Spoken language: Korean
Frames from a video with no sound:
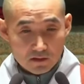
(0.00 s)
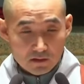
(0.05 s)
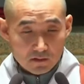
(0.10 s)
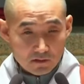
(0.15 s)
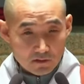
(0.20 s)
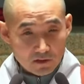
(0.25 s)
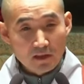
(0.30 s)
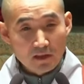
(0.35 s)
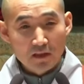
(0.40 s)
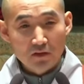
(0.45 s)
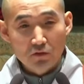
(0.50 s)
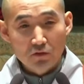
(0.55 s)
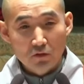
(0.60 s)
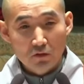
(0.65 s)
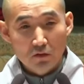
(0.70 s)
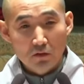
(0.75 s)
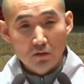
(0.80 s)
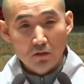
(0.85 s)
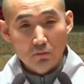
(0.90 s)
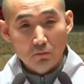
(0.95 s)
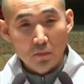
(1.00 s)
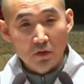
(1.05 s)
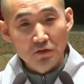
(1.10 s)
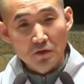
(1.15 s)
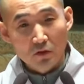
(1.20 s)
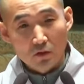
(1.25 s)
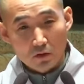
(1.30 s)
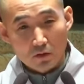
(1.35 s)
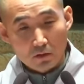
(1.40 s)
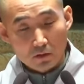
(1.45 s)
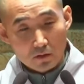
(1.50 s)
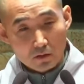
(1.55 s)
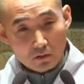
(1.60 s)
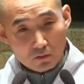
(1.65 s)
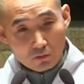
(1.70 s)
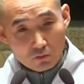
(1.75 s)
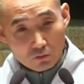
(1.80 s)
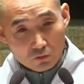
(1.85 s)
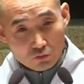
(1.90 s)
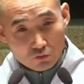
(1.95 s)
큰일 났죠 먼저
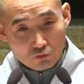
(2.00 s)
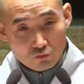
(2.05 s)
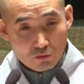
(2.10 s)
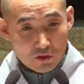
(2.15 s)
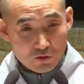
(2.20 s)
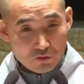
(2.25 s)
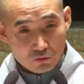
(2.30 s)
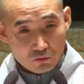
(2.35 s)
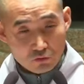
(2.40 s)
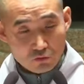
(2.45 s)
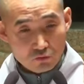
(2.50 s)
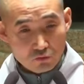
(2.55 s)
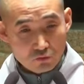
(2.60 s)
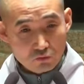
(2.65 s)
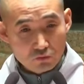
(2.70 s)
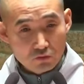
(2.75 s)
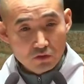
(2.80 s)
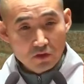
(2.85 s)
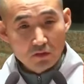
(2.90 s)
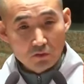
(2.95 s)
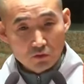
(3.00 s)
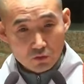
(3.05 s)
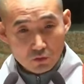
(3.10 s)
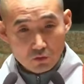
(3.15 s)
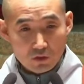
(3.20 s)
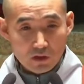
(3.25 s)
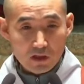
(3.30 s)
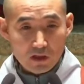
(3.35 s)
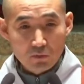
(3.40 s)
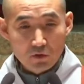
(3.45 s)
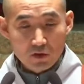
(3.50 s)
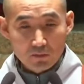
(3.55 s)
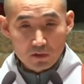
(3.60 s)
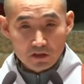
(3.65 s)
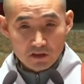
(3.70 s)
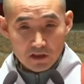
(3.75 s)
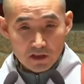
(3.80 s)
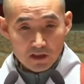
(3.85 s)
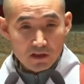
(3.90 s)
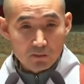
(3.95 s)
주가 정규군이 서울로 가버리면
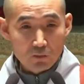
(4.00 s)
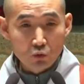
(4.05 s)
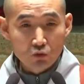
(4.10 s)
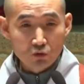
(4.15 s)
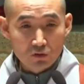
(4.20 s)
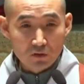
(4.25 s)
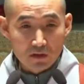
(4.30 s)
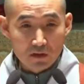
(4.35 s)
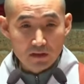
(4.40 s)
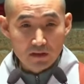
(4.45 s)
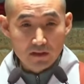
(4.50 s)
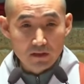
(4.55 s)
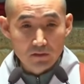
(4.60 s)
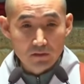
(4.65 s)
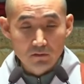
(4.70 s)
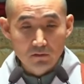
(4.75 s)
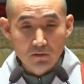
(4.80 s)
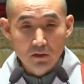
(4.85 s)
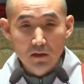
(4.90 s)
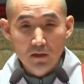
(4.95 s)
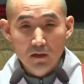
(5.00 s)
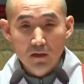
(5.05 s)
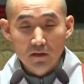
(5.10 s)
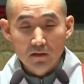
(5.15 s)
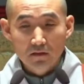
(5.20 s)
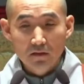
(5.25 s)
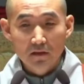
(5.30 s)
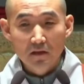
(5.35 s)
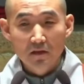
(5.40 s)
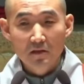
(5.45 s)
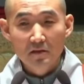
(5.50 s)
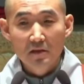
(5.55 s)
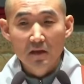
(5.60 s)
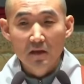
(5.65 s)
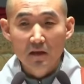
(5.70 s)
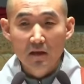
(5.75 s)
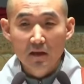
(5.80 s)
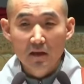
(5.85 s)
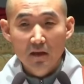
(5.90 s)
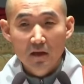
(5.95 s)
자기가 못 들어가잖아요 그래서
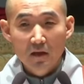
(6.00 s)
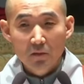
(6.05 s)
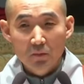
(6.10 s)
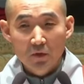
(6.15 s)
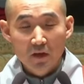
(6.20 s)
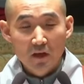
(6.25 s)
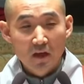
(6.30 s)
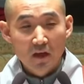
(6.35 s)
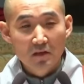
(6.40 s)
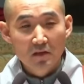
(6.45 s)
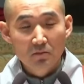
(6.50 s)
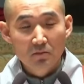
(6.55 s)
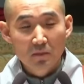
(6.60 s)
이제 벼랑에선